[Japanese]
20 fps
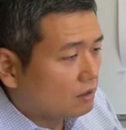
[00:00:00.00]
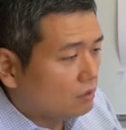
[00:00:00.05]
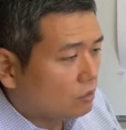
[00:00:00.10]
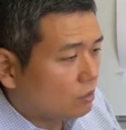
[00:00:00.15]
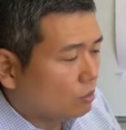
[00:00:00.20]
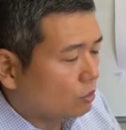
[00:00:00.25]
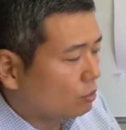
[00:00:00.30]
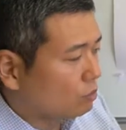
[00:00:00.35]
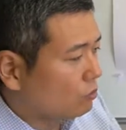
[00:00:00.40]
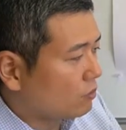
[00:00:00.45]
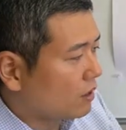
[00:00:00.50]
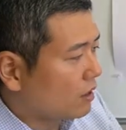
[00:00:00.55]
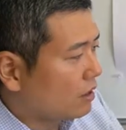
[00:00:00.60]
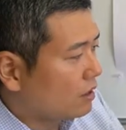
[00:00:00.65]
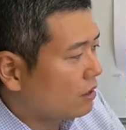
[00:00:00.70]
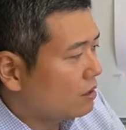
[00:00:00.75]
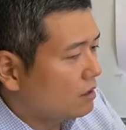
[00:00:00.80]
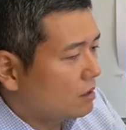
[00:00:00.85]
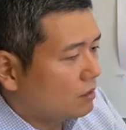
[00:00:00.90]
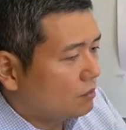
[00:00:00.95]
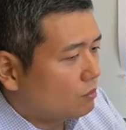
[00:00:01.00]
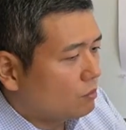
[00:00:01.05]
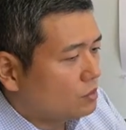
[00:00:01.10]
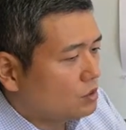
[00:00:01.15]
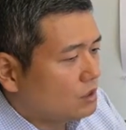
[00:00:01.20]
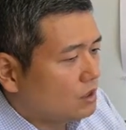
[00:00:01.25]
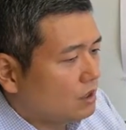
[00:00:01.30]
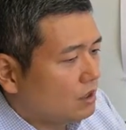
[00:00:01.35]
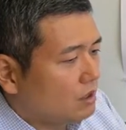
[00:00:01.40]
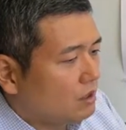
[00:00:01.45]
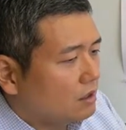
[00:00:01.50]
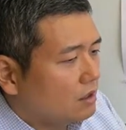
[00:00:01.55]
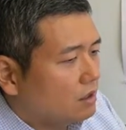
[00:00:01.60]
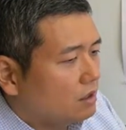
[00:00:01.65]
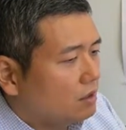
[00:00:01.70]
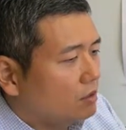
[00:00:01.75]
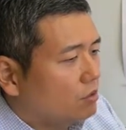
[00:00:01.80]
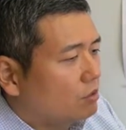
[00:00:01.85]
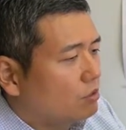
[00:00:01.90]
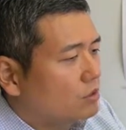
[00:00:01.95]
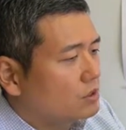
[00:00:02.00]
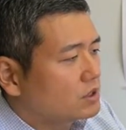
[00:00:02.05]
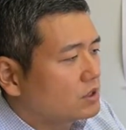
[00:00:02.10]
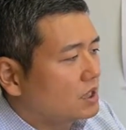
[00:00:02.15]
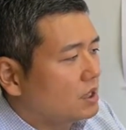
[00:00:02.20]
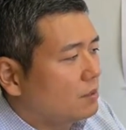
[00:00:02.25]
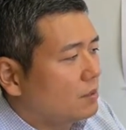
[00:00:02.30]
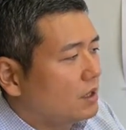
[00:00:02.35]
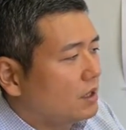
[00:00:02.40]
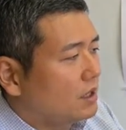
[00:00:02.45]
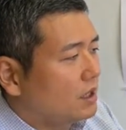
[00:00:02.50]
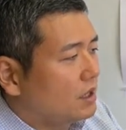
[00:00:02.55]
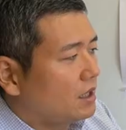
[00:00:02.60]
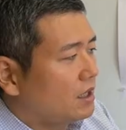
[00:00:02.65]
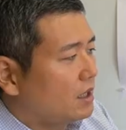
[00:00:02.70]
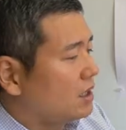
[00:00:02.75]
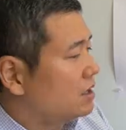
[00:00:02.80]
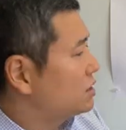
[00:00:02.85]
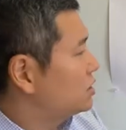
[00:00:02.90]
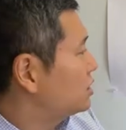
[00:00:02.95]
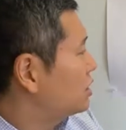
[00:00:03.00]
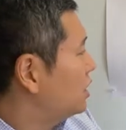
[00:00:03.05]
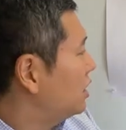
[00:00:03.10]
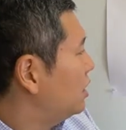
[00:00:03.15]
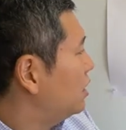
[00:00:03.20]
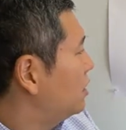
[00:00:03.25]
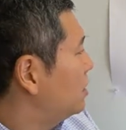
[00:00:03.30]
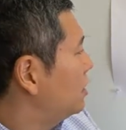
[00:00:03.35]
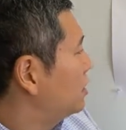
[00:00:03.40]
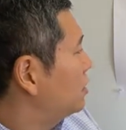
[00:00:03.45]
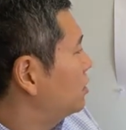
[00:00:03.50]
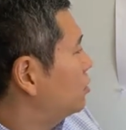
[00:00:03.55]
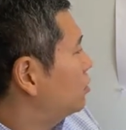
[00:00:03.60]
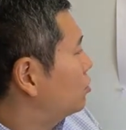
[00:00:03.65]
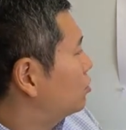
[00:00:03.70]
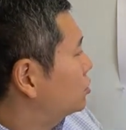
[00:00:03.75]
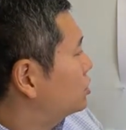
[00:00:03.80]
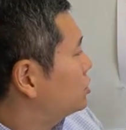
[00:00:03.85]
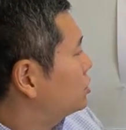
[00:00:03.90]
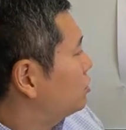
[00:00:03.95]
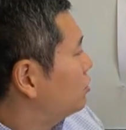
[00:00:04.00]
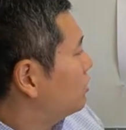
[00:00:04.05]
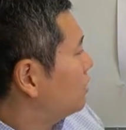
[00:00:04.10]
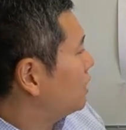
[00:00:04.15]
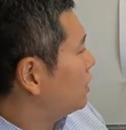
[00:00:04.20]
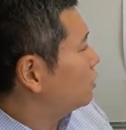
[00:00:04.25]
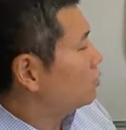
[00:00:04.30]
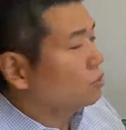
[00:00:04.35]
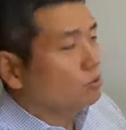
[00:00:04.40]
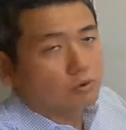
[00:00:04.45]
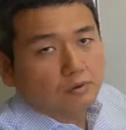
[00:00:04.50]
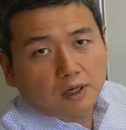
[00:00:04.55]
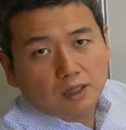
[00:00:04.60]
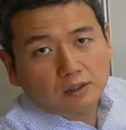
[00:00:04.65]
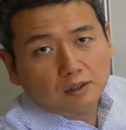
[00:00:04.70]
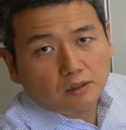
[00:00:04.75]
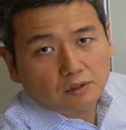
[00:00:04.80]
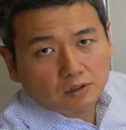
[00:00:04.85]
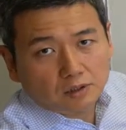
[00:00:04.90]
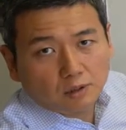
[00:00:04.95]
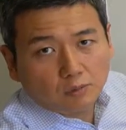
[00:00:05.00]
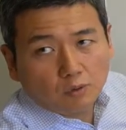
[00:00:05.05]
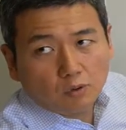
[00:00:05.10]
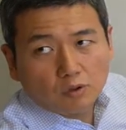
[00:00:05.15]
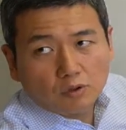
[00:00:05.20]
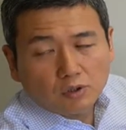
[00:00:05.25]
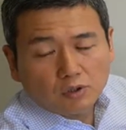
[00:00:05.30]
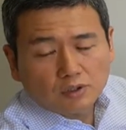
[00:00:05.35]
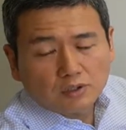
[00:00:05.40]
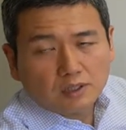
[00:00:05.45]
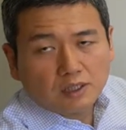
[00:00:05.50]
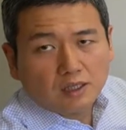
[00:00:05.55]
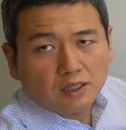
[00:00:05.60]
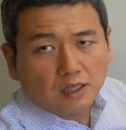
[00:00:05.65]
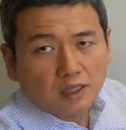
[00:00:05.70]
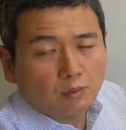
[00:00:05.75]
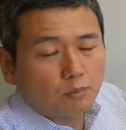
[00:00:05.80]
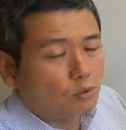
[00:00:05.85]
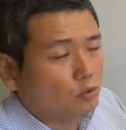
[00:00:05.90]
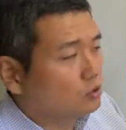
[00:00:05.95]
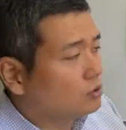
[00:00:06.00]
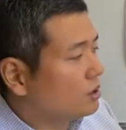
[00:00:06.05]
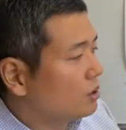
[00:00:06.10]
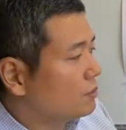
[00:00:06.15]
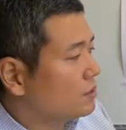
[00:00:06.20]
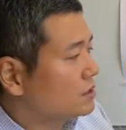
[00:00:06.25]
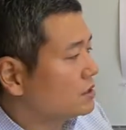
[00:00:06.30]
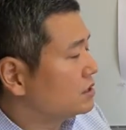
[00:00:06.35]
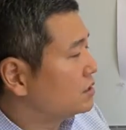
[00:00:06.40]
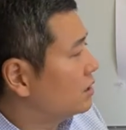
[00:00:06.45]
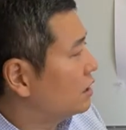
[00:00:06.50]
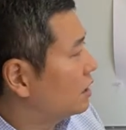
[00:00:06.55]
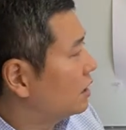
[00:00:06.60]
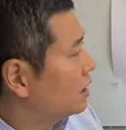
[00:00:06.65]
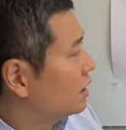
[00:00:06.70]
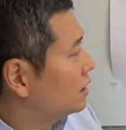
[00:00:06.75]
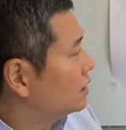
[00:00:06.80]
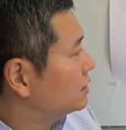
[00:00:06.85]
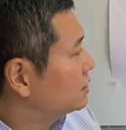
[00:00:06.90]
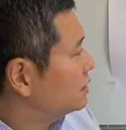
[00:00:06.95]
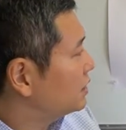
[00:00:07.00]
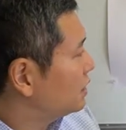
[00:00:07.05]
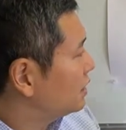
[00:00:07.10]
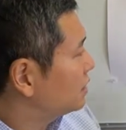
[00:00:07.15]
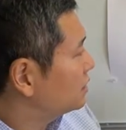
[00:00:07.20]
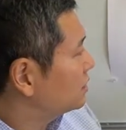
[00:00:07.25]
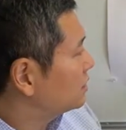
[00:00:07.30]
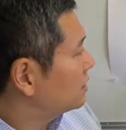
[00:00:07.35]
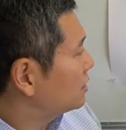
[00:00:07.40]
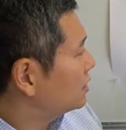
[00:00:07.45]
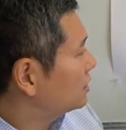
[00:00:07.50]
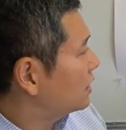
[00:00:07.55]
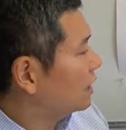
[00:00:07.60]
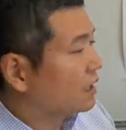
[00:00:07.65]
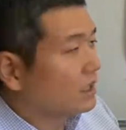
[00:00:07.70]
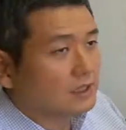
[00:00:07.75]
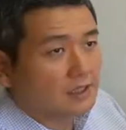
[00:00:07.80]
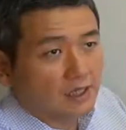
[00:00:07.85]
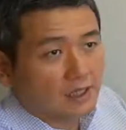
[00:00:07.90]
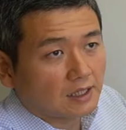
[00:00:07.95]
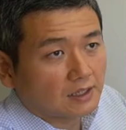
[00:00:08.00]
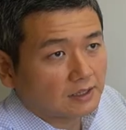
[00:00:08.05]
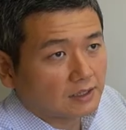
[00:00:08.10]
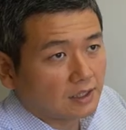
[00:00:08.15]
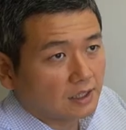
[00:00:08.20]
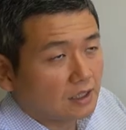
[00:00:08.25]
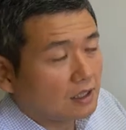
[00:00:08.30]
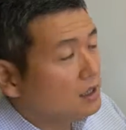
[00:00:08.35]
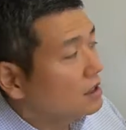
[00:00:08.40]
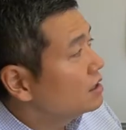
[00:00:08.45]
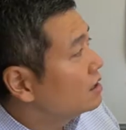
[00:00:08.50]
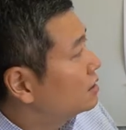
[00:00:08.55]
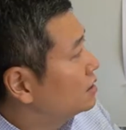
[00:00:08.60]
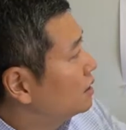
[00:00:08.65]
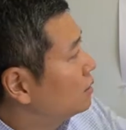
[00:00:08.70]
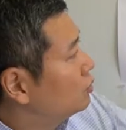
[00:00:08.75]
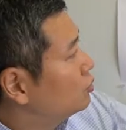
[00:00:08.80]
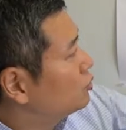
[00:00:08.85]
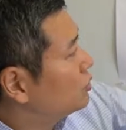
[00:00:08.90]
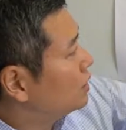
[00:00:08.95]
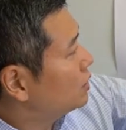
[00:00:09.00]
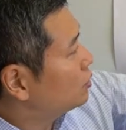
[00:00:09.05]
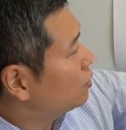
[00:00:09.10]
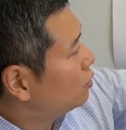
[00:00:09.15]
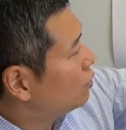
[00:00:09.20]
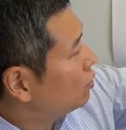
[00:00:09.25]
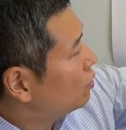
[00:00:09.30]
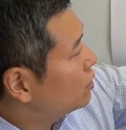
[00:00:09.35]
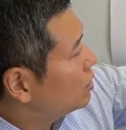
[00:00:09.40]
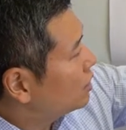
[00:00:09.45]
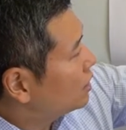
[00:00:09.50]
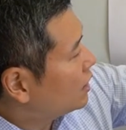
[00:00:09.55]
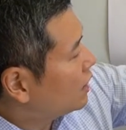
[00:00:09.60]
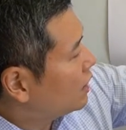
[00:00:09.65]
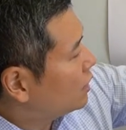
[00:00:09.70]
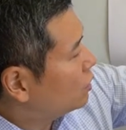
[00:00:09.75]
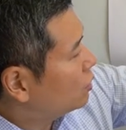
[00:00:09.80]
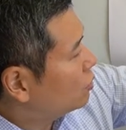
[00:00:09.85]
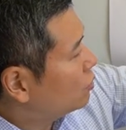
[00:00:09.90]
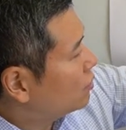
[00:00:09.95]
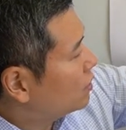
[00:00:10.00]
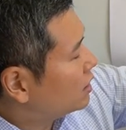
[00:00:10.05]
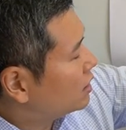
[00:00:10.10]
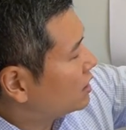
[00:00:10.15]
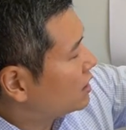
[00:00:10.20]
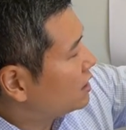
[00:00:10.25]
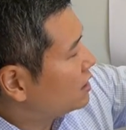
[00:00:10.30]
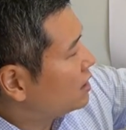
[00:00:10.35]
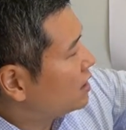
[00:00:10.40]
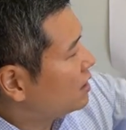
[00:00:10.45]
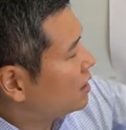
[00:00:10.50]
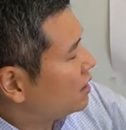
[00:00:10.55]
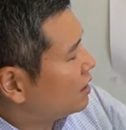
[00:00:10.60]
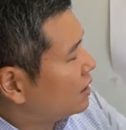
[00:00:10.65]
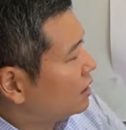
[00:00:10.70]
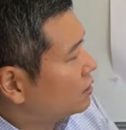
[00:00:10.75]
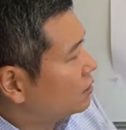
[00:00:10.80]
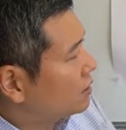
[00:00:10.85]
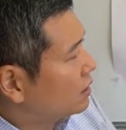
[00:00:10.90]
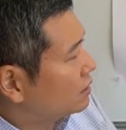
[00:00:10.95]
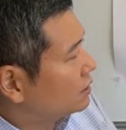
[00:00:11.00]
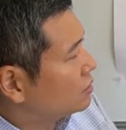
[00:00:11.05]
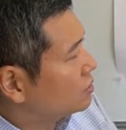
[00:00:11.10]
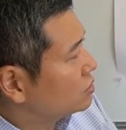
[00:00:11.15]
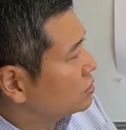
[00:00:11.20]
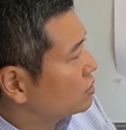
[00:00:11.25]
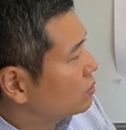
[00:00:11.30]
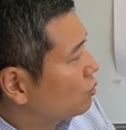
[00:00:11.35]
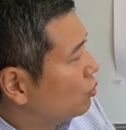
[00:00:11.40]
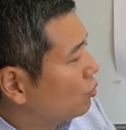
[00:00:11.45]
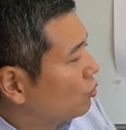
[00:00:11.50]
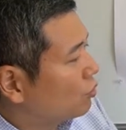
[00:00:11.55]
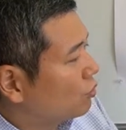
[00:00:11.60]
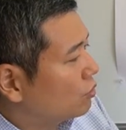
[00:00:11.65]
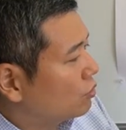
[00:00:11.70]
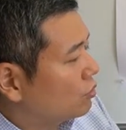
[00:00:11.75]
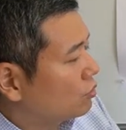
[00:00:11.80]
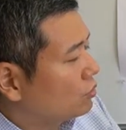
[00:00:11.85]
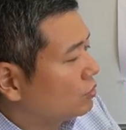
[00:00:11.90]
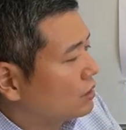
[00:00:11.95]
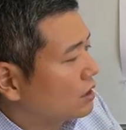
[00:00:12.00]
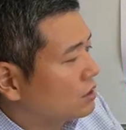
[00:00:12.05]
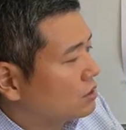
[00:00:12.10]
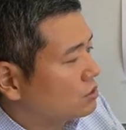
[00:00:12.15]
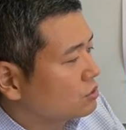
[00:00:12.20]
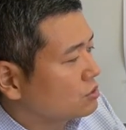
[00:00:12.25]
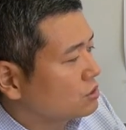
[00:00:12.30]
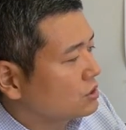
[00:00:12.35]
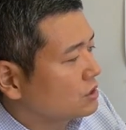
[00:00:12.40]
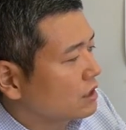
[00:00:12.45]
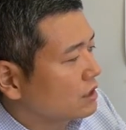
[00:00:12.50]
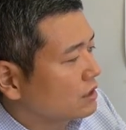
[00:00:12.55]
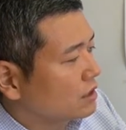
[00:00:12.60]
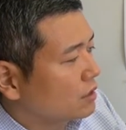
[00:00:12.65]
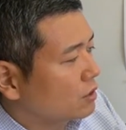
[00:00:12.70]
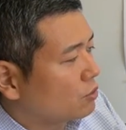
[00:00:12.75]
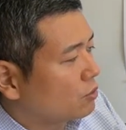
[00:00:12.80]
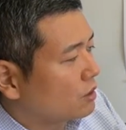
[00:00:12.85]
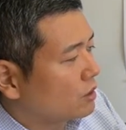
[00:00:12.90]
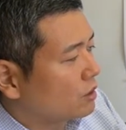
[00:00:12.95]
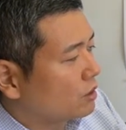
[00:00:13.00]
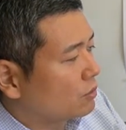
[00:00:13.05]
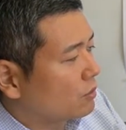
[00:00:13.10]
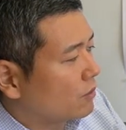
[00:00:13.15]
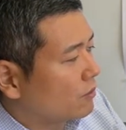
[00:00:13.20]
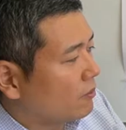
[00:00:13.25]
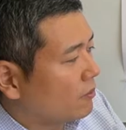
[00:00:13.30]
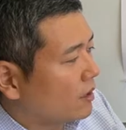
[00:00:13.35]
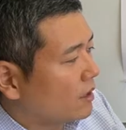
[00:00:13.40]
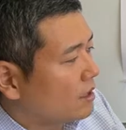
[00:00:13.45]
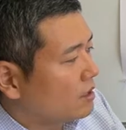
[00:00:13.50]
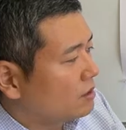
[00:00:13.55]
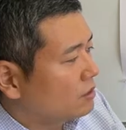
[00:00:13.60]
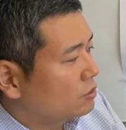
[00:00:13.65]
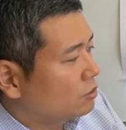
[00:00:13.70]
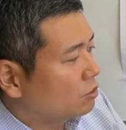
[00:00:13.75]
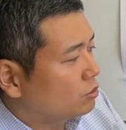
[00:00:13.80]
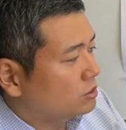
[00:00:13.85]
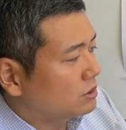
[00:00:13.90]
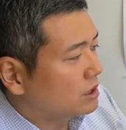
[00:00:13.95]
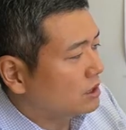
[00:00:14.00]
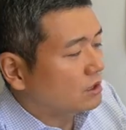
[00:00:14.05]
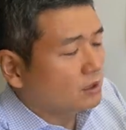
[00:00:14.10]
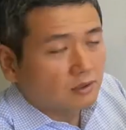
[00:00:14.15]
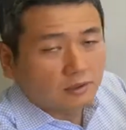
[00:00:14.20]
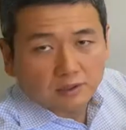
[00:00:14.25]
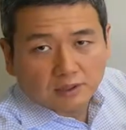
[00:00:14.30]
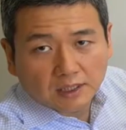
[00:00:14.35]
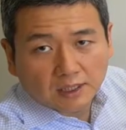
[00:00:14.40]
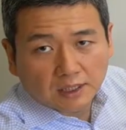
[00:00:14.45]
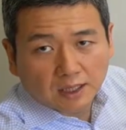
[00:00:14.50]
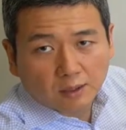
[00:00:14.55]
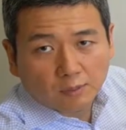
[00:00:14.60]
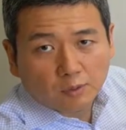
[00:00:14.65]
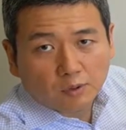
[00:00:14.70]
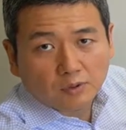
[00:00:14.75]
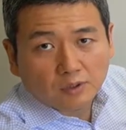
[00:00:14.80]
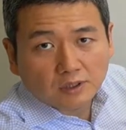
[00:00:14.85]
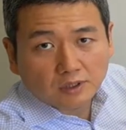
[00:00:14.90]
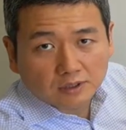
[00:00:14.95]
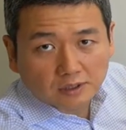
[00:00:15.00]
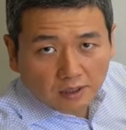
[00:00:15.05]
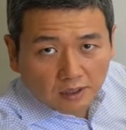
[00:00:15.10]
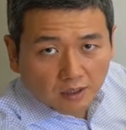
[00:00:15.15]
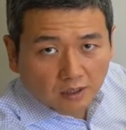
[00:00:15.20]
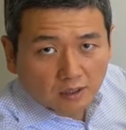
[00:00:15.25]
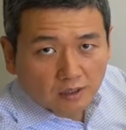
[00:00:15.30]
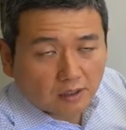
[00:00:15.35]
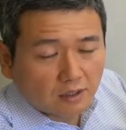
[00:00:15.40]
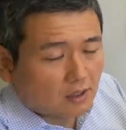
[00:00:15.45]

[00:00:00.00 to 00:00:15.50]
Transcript: ということはもしこいつがマナー違反してこっちの狩りを食らったとしても前科者には別にならないですね前科じゃないですねでも上の狩りをは金額が軽かったとしてもこの多重人格野郎がやった場合は当然前科者ですね